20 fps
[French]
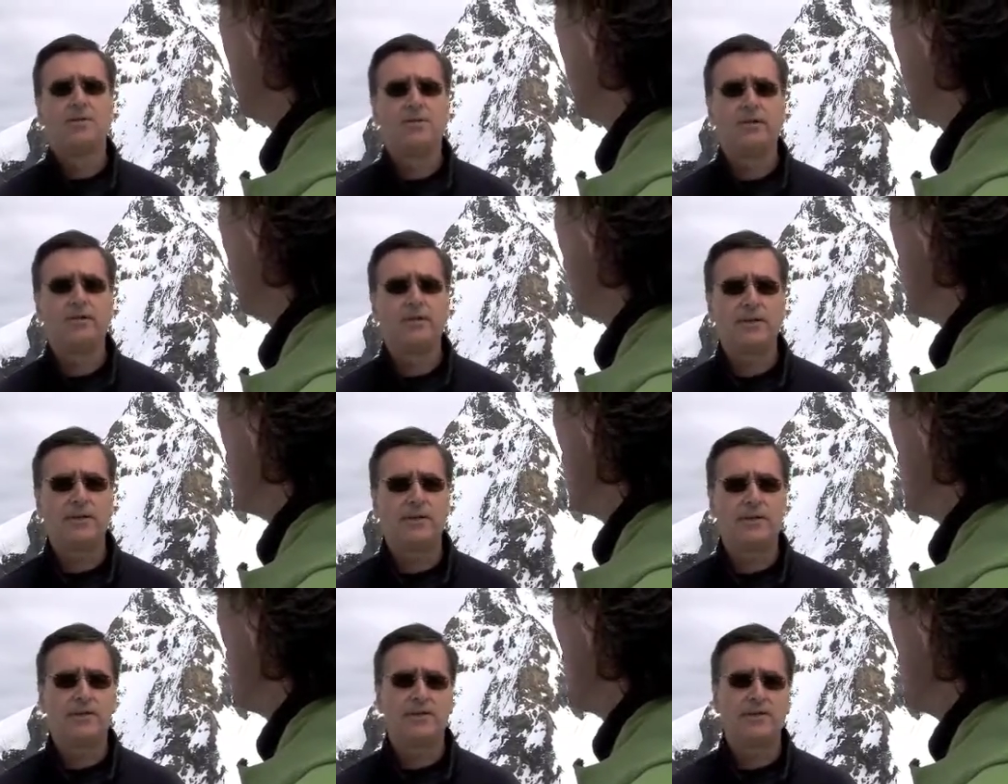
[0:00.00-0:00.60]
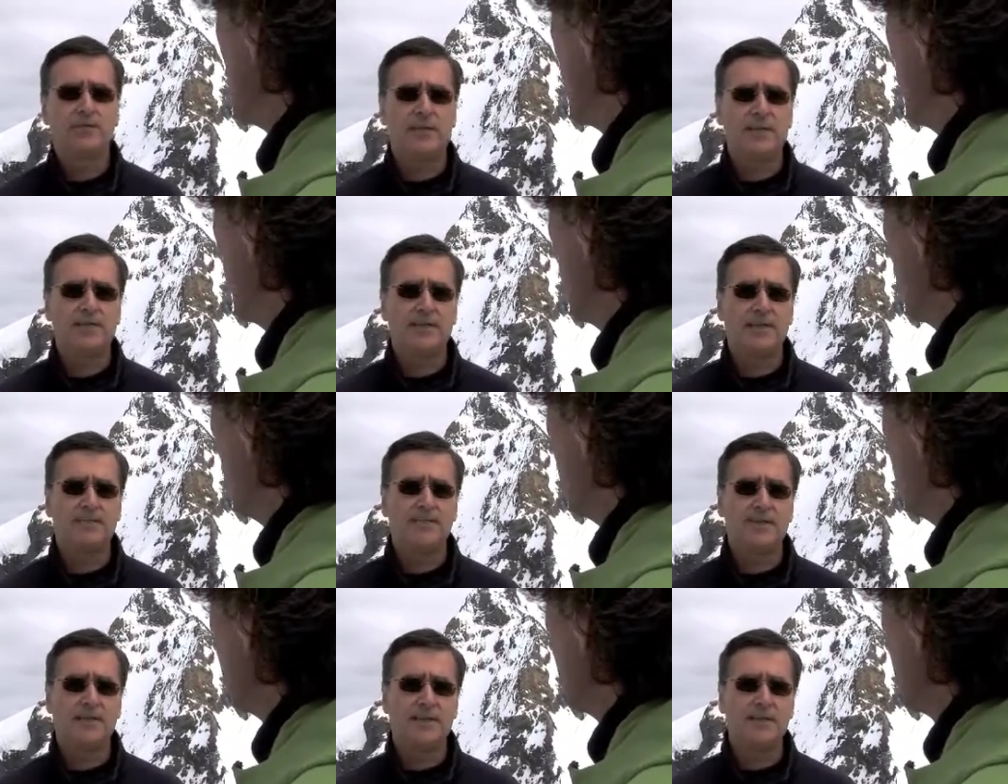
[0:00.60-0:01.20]
dans le cadre du
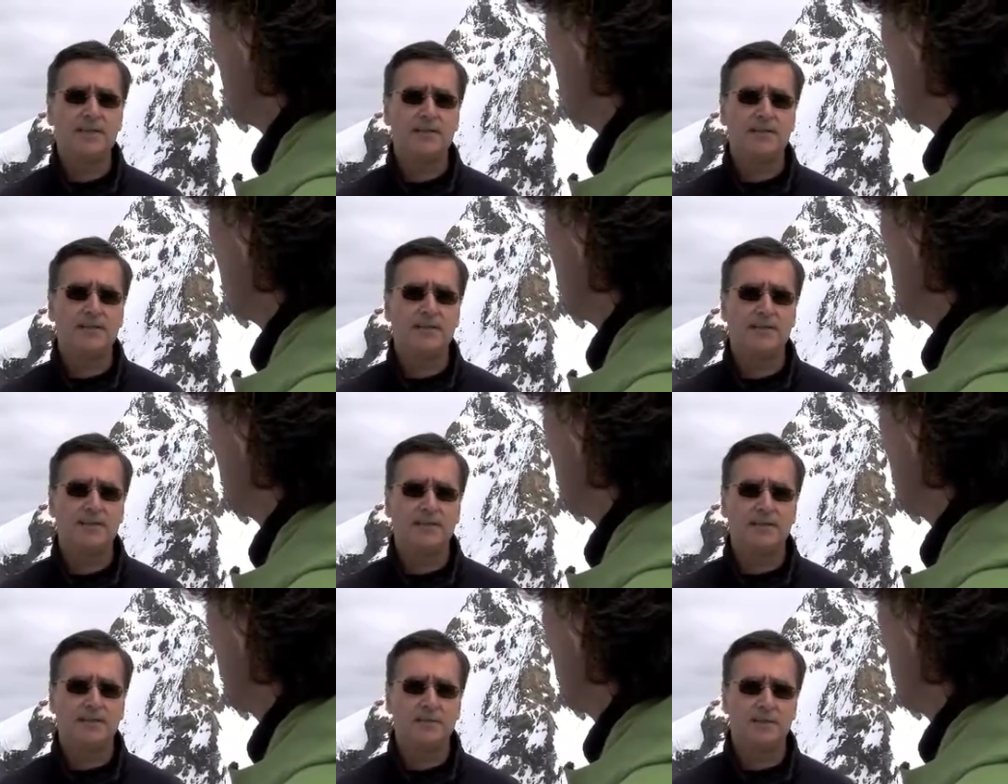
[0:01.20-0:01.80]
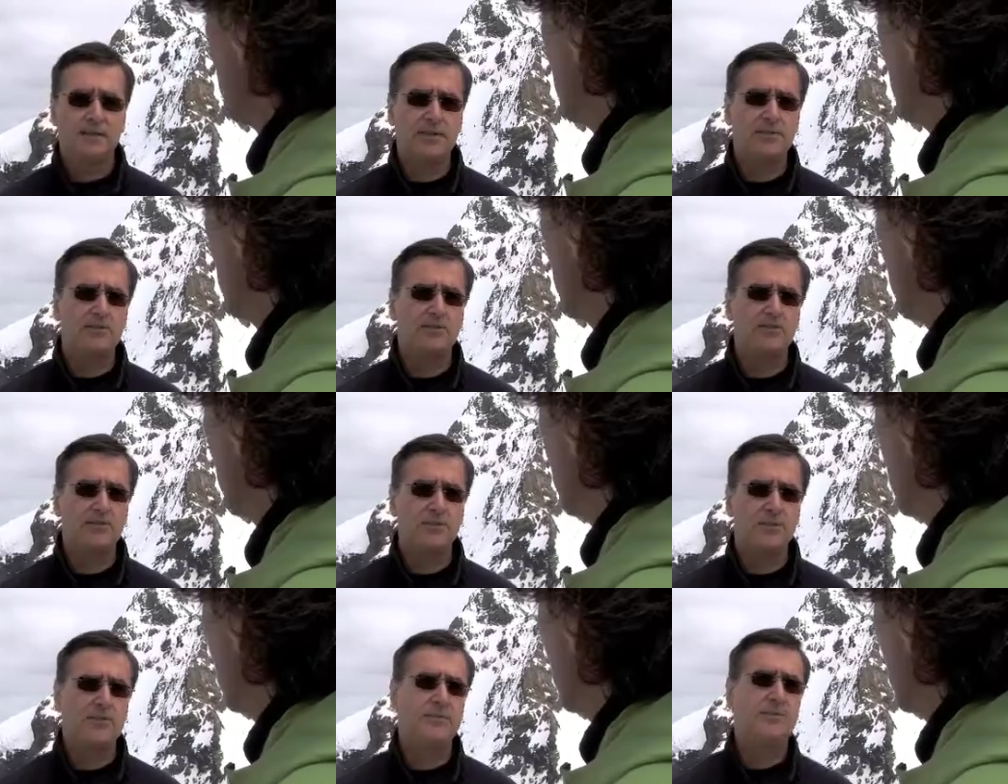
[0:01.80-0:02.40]
XXe siècle, c'est-à-dire ce
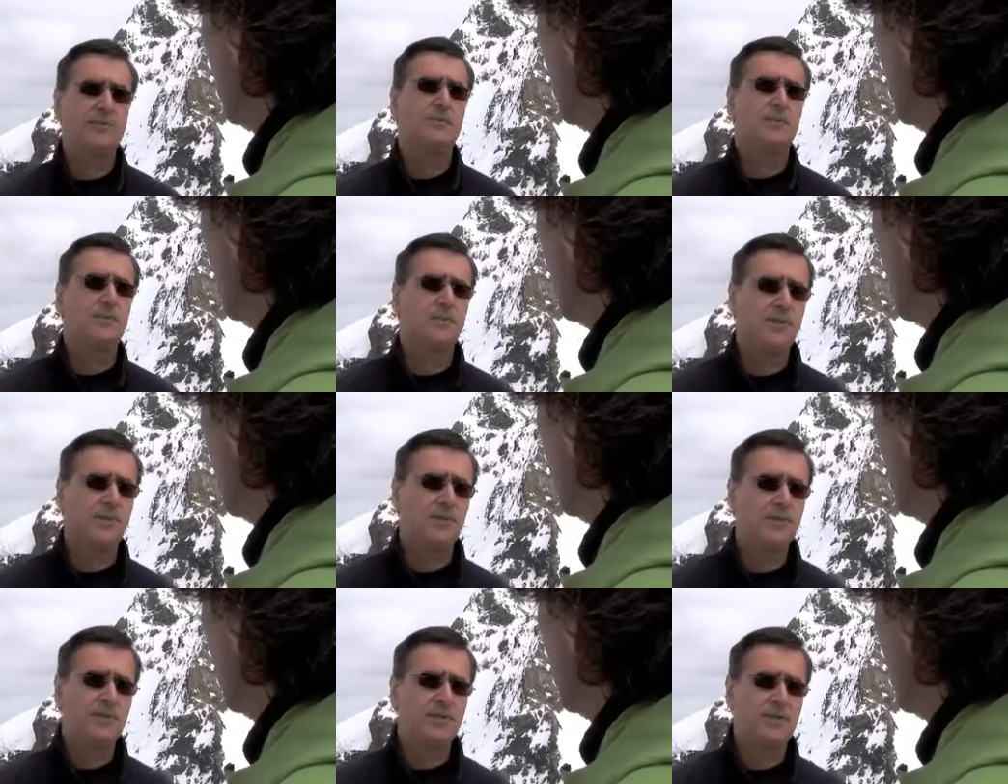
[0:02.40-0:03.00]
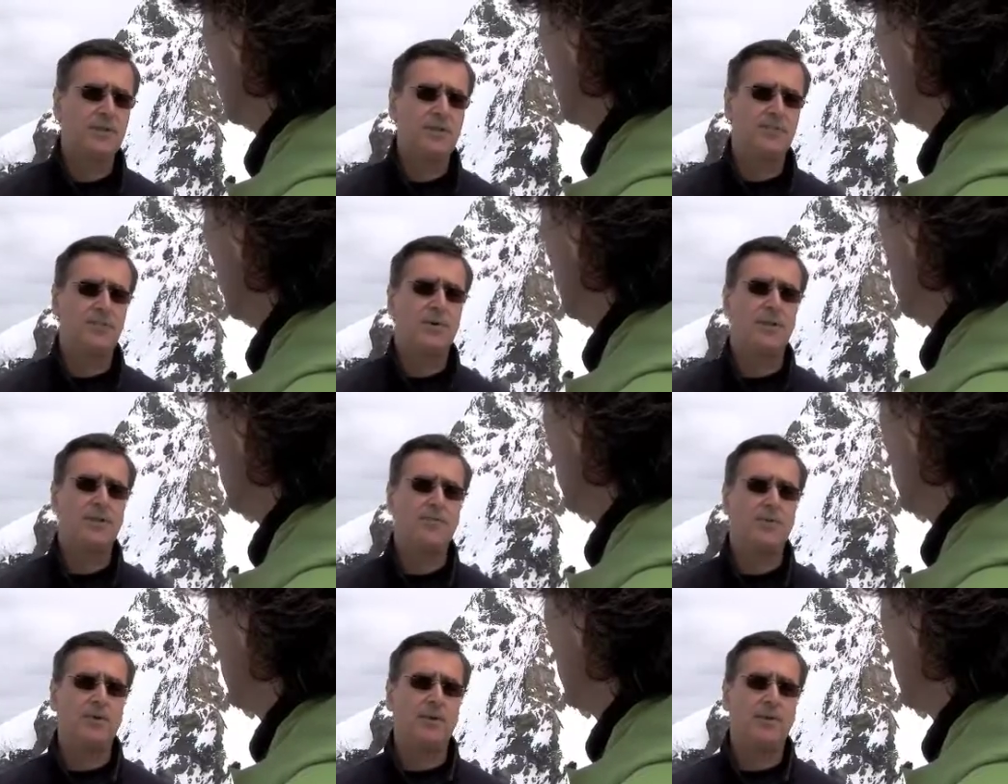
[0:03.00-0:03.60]
réchauffement disproportionné
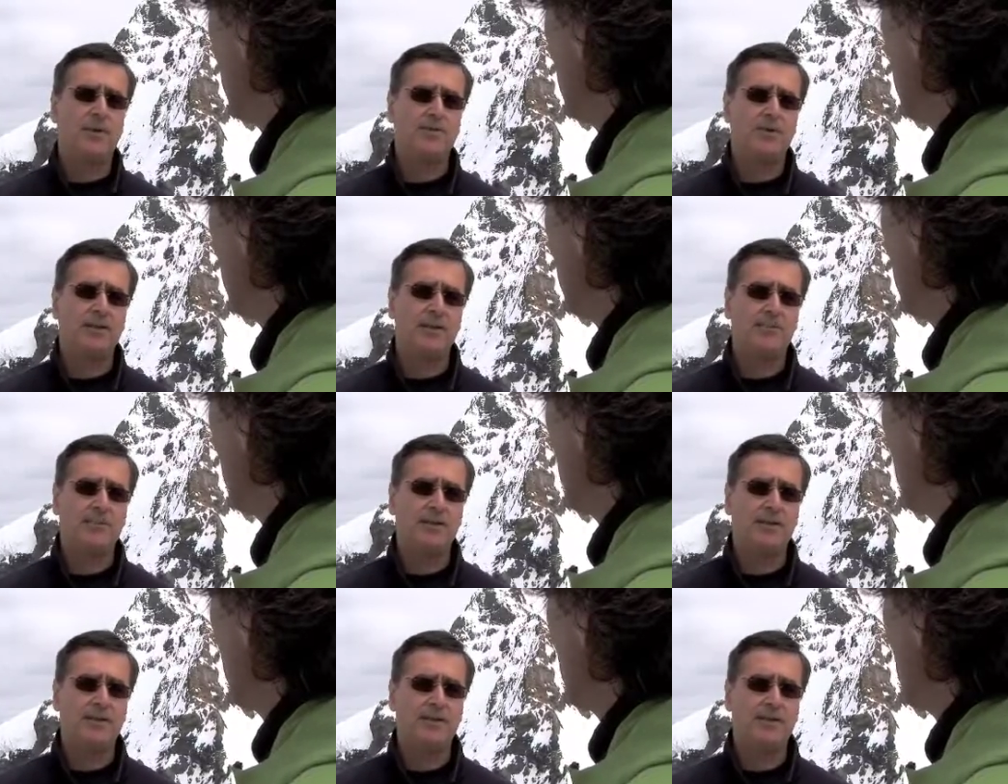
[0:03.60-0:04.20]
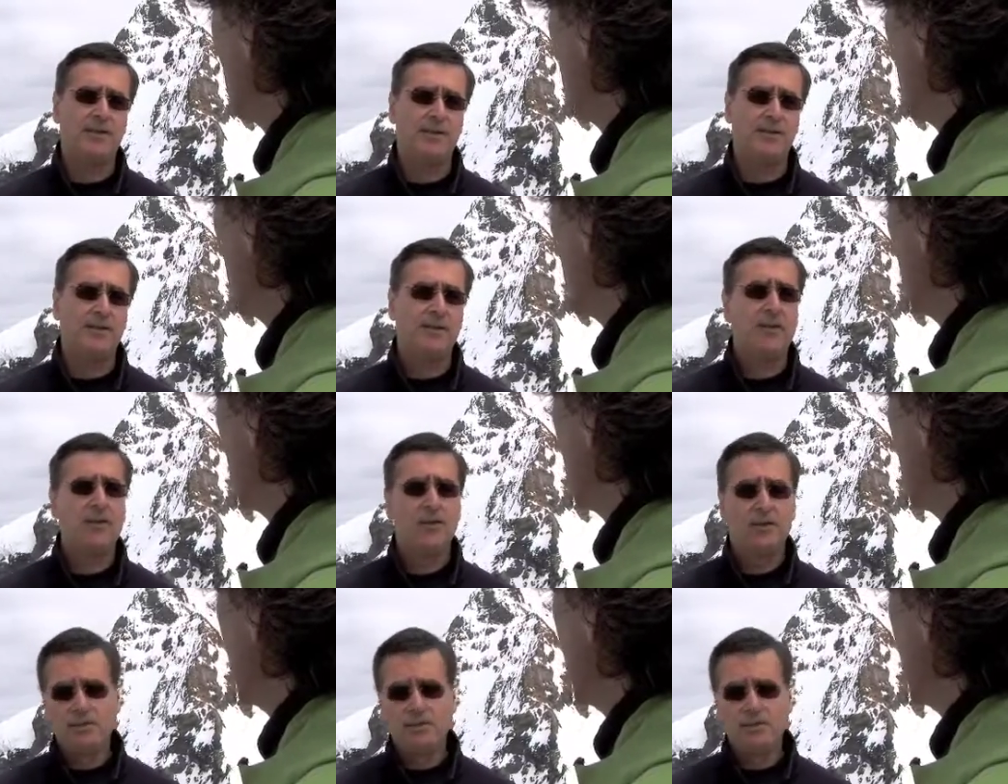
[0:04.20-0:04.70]
par rapport à la moyenne planétaire,